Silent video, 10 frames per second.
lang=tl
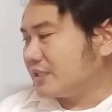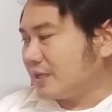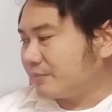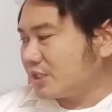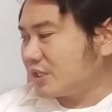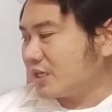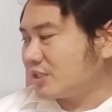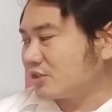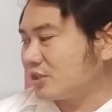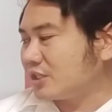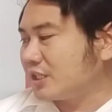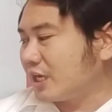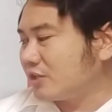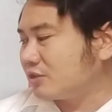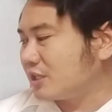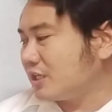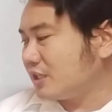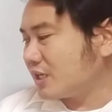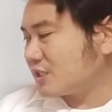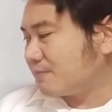depreciation and
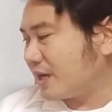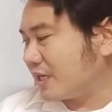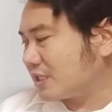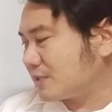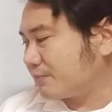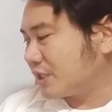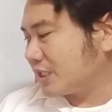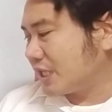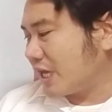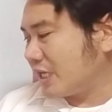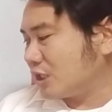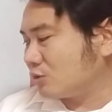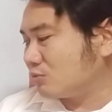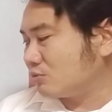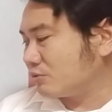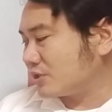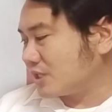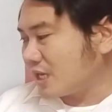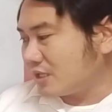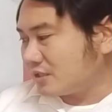utility expense pertain to
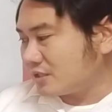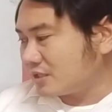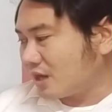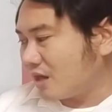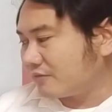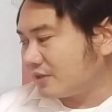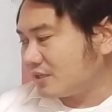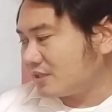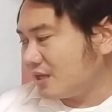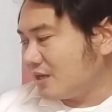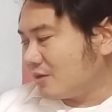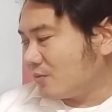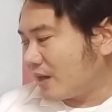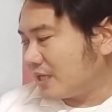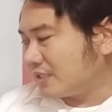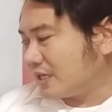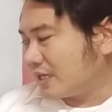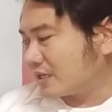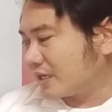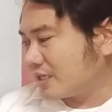sales office while
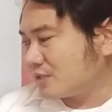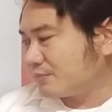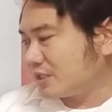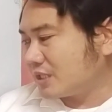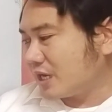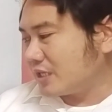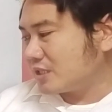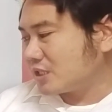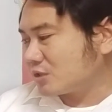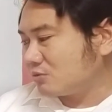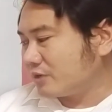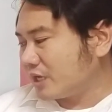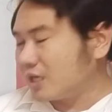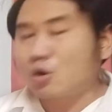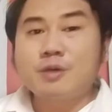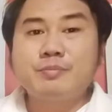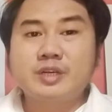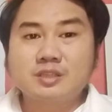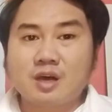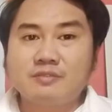the rest pertains to a
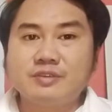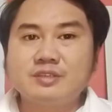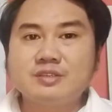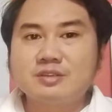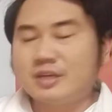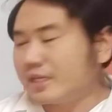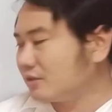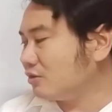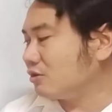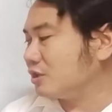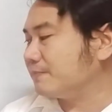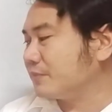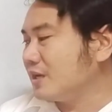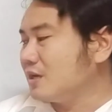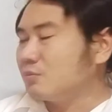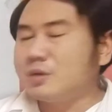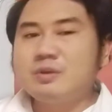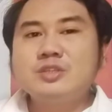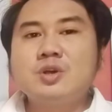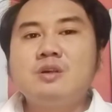corporate office. So later on, we
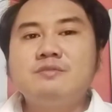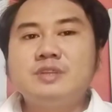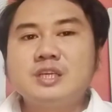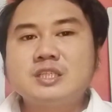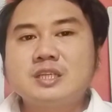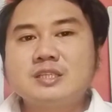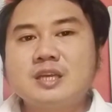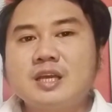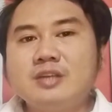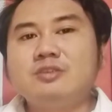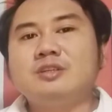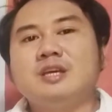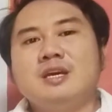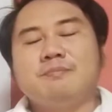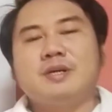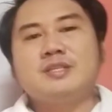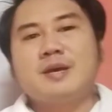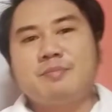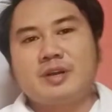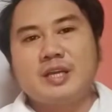will solve this nang sa ganon,
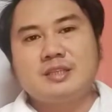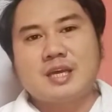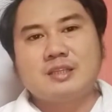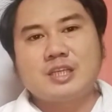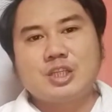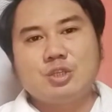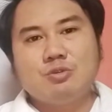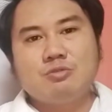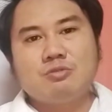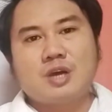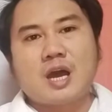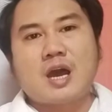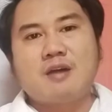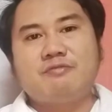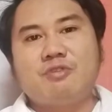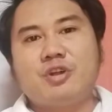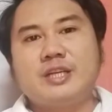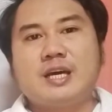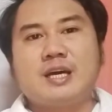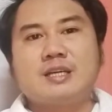ma-separate natin yung uh,
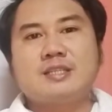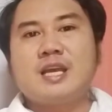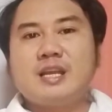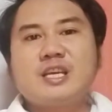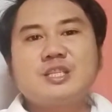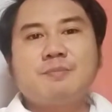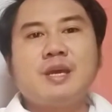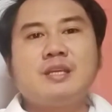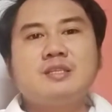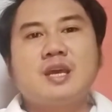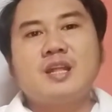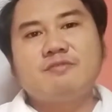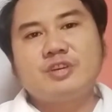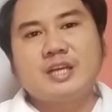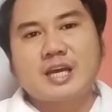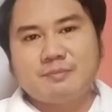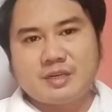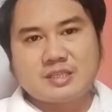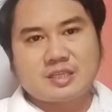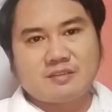for the selling expense and for the
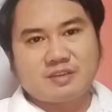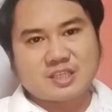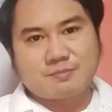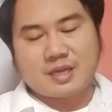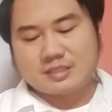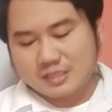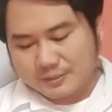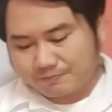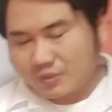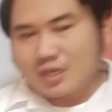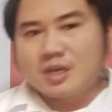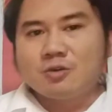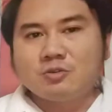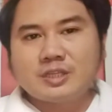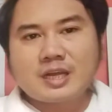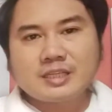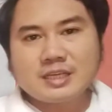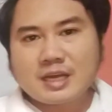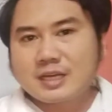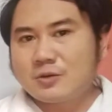administrative expense. Una
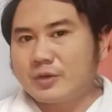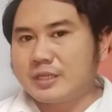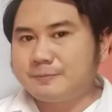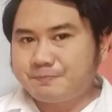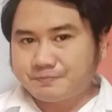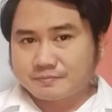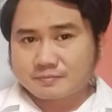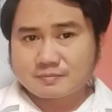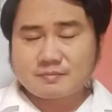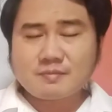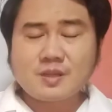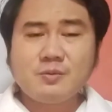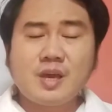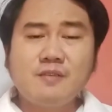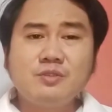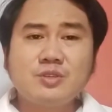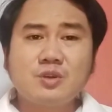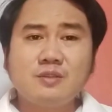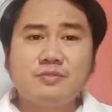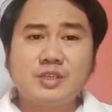natin gagawin, we have to
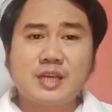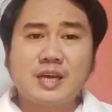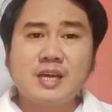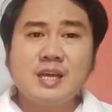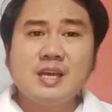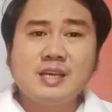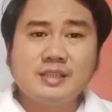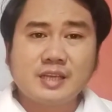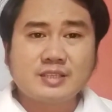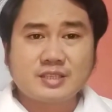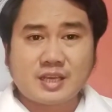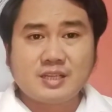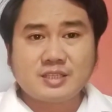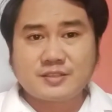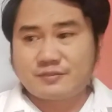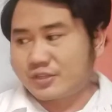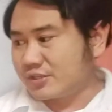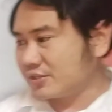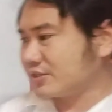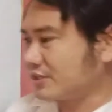solve for the net sales
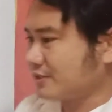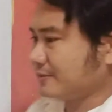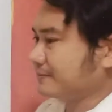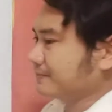first.